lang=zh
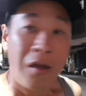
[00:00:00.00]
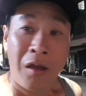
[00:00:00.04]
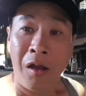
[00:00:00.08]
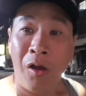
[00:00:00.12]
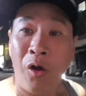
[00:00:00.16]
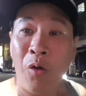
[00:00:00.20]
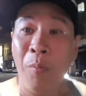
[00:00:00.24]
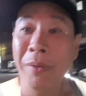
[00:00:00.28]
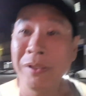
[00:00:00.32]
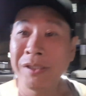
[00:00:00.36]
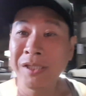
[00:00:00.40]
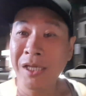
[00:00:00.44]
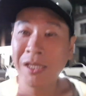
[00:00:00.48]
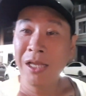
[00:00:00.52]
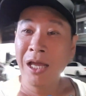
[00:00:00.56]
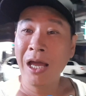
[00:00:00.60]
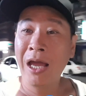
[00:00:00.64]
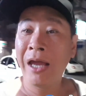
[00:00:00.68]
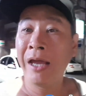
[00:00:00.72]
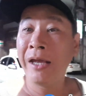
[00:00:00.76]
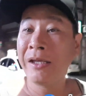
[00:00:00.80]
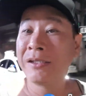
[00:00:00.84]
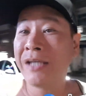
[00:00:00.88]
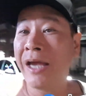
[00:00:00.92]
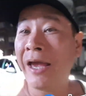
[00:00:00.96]
我们现
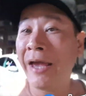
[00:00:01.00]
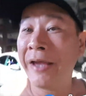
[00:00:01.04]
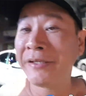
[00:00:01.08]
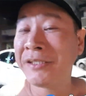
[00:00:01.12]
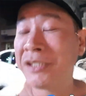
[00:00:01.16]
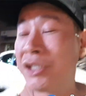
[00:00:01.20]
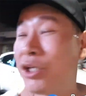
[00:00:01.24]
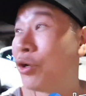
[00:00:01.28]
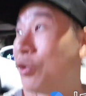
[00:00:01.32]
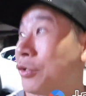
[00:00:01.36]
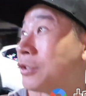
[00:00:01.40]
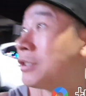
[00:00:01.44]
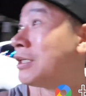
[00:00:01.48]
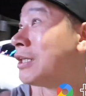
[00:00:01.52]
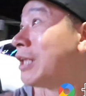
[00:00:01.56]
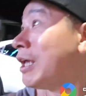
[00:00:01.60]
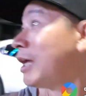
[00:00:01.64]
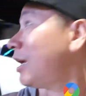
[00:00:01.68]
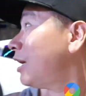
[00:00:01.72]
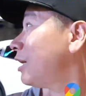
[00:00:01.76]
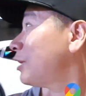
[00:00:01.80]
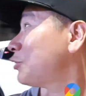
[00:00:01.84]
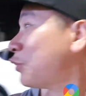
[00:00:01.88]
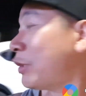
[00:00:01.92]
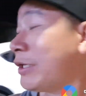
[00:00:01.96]
在在基隆市
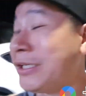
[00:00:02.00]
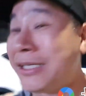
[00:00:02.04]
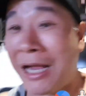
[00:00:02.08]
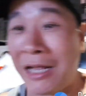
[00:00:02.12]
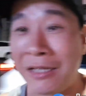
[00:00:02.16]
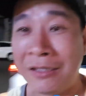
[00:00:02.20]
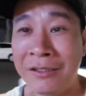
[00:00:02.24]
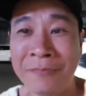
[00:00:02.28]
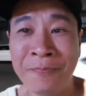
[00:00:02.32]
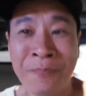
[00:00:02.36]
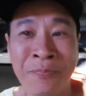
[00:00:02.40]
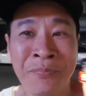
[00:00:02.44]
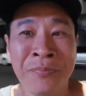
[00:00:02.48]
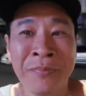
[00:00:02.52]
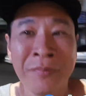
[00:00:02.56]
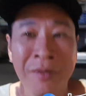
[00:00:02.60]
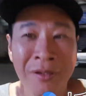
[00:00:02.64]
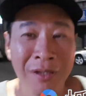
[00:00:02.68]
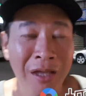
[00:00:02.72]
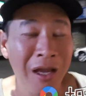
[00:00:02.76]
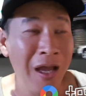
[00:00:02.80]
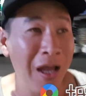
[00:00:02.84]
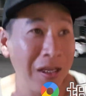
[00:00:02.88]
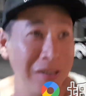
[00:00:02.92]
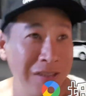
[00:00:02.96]
的水产，
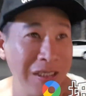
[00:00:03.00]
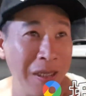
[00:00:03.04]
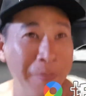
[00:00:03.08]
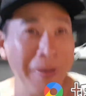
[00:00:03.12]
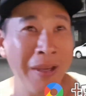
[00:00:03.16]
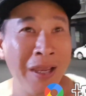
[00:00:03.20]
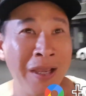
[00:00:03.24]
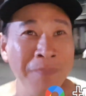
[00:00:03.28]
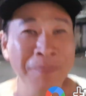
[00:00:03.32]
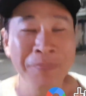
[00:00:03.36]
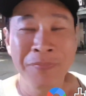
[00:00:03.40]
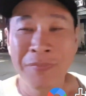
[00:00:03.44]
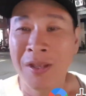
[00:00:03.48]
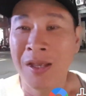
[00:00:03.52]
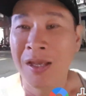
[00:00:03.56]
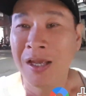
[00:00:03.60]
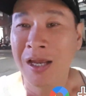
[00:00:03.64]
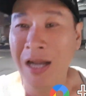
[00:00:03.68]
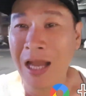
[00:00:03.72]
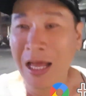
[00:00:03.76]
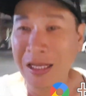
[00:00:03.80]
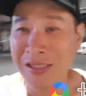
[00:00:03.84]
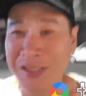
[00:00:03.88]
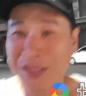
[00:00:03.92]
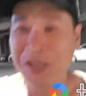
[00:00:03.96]
那这边
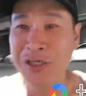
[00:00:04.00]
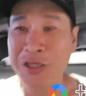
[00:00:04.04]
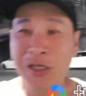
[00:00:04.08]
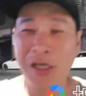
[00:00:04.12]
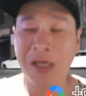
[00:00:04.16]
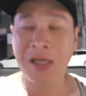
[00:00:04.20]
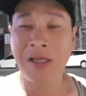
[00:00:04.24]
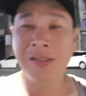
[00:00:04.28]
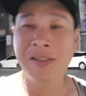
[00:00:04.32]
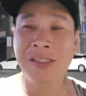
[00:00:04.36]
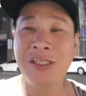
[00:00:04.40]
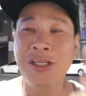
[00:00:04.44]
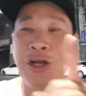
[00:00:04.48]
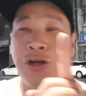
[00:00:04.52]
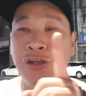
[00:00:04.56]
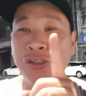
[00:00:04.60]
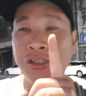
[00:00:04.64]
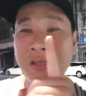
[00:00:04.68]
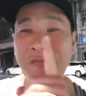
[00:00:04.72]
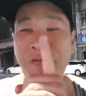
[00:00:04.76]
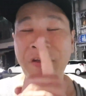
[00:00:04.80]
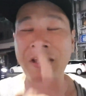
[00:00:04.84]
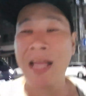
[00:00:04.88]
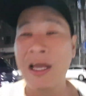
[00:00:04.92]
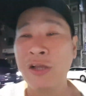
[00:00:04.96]
要来吃一个基隆
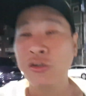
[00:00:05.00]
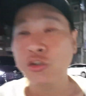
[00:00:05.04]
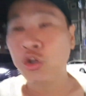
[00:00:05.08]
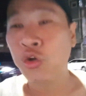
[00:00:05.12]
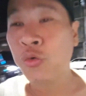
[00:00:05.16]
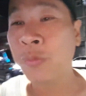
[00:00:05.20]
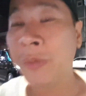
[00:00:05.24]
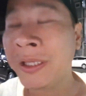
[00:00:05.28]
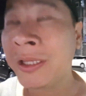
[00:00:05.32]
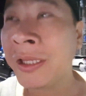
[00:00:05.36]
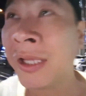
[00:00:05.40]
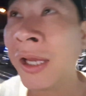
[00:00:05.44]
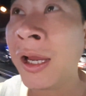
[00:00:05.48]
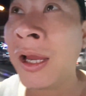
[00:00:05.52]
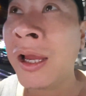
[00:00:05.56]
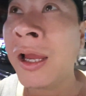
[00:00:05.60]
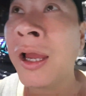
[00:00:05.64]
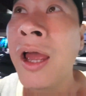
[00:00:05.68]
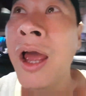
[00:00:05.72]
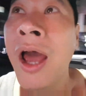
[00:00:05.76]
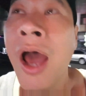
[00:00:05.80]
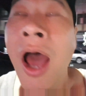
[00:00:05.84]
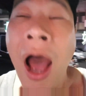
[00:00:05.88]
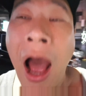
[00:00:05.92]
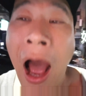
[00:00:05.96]
市非常出名的
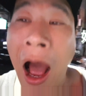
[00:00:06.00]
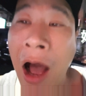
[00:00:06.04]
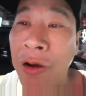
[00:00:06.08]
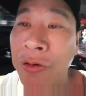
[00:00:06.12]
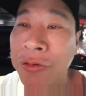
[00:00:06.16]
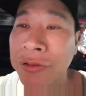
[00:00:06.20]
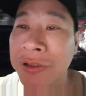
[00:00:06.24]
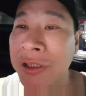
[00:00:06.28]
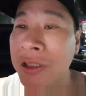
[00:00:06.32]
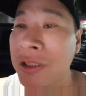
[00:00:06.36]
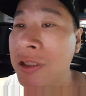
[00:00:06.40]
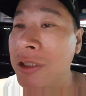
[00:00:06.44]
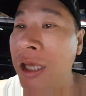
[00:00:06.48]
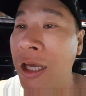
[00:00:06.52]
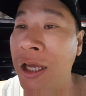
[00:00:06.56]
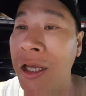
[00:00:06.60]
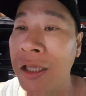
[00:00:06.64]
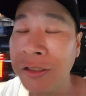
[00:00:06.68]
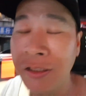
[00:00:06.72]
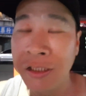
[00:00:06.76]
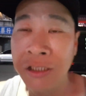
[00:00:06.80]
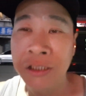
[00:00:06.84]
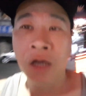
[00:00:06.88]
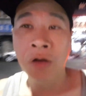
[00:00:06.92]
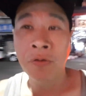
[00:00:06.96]
好吃的
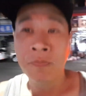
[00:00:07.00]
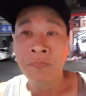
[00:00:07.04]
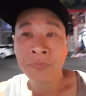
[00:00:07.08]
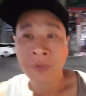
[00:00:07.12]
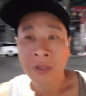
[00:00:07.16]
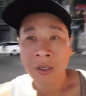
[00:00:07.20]
鸡肉。